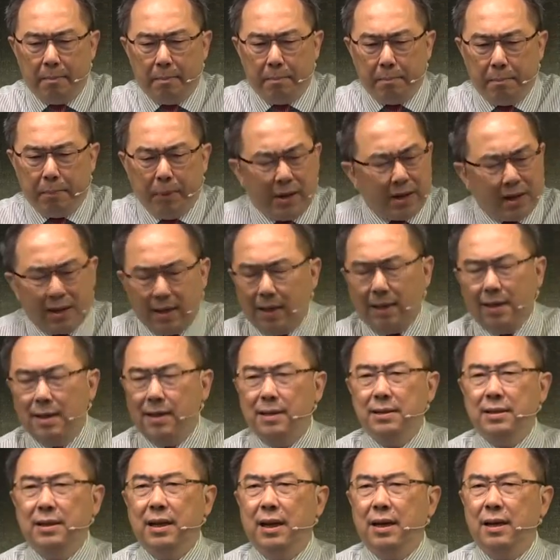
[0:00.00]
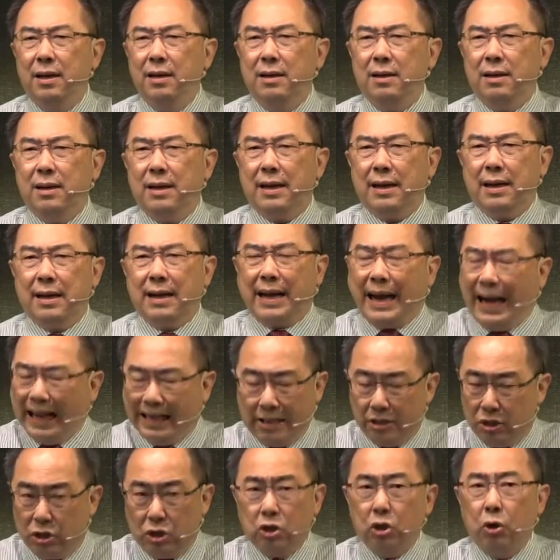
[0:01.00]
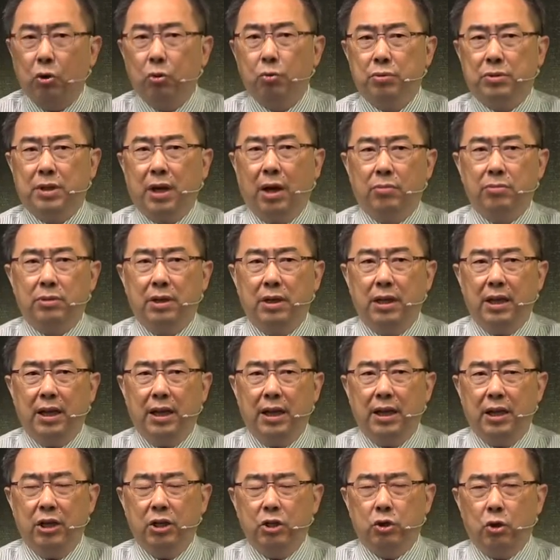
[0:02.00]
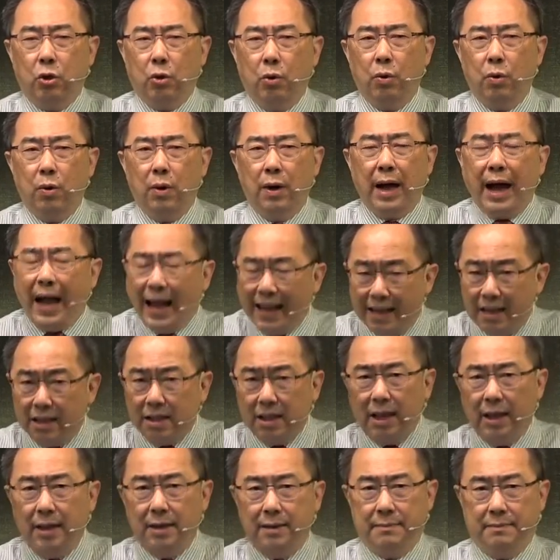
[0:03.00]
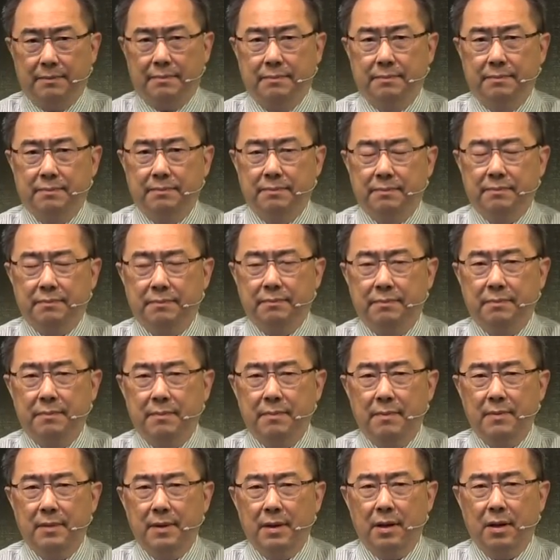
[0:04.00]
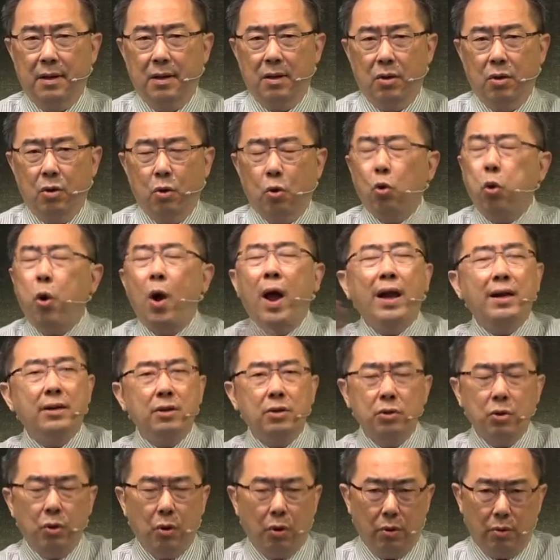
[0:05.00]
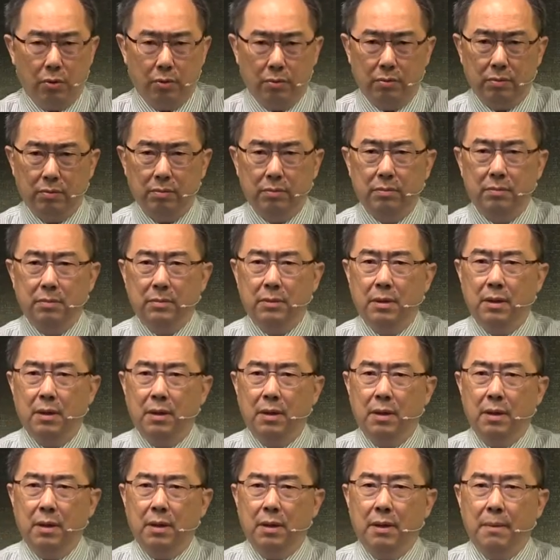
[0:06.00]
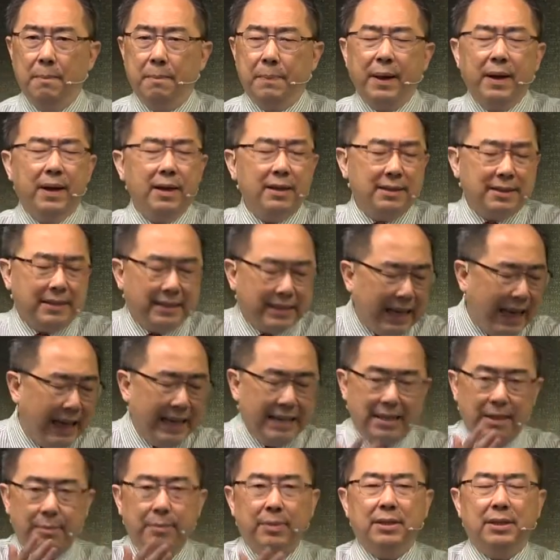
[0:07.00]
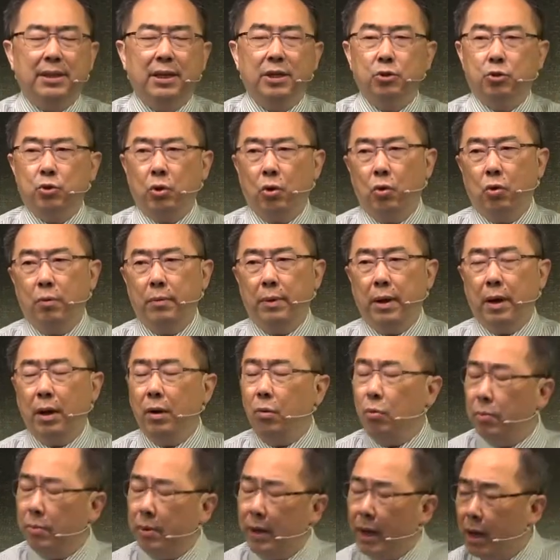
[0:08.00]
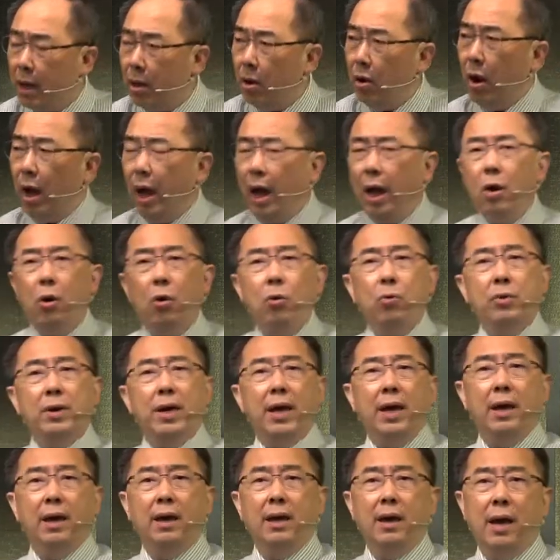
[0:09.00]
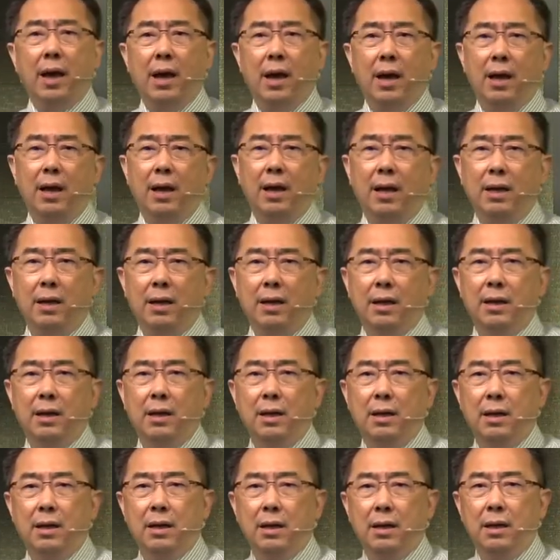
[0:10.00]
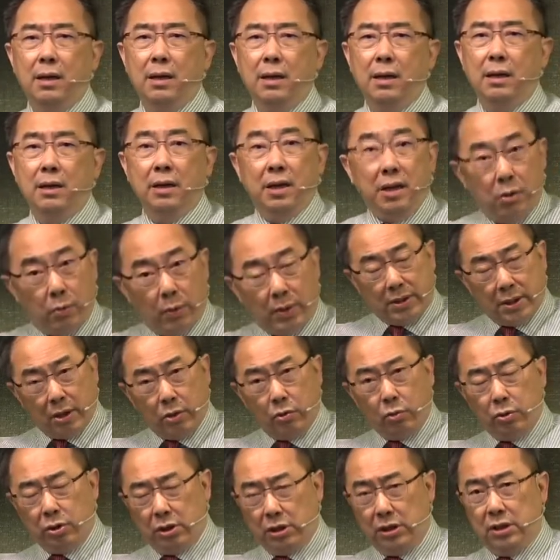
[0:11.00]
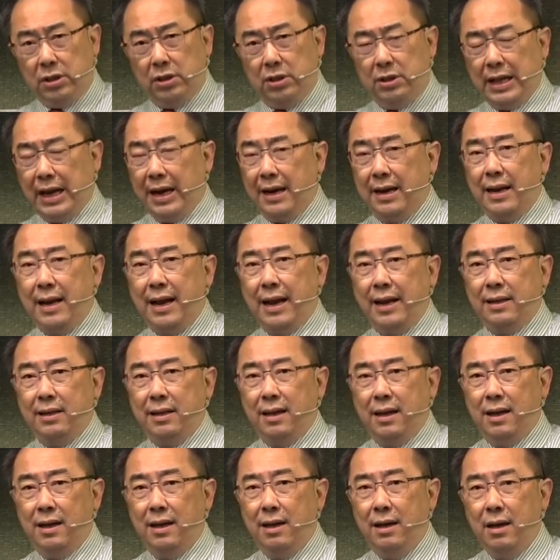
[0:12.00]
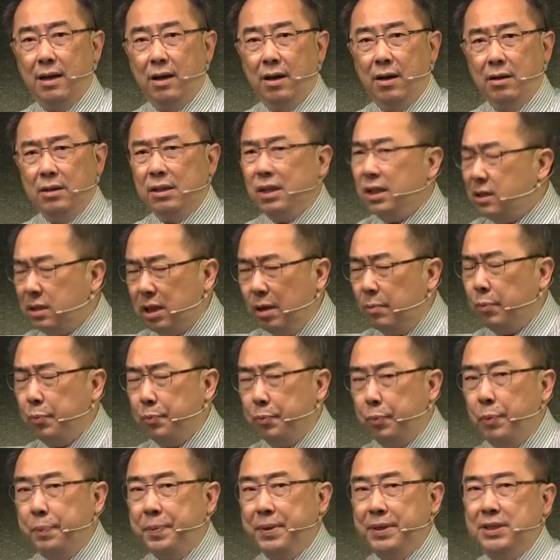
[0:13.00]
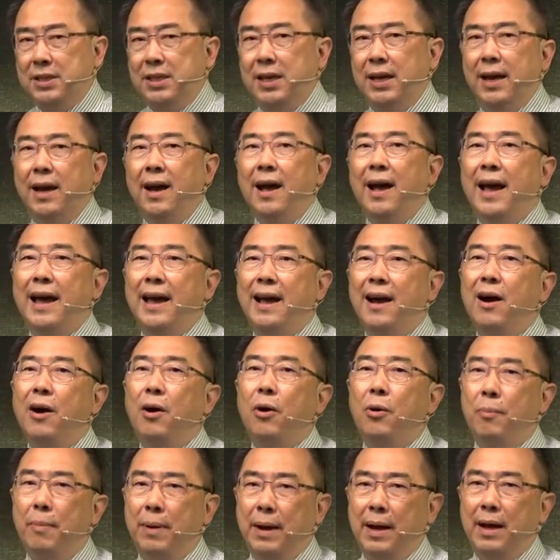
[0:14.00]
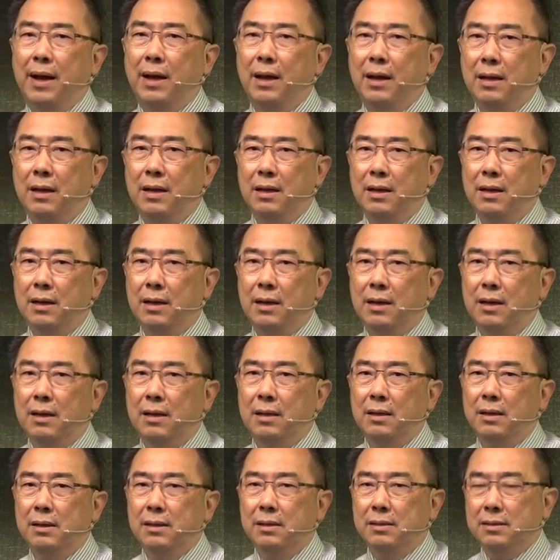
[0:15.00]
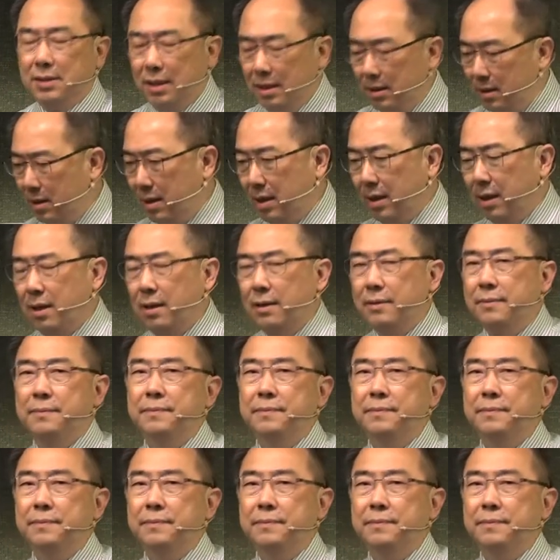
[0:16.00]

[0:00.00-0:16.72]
不可能感受到的那一种安定、宽容，别人再怎么得罪我们，哎，我们哎还 OK 啊。你以个东西是哪里来的？那这不比钱还好吗？真的，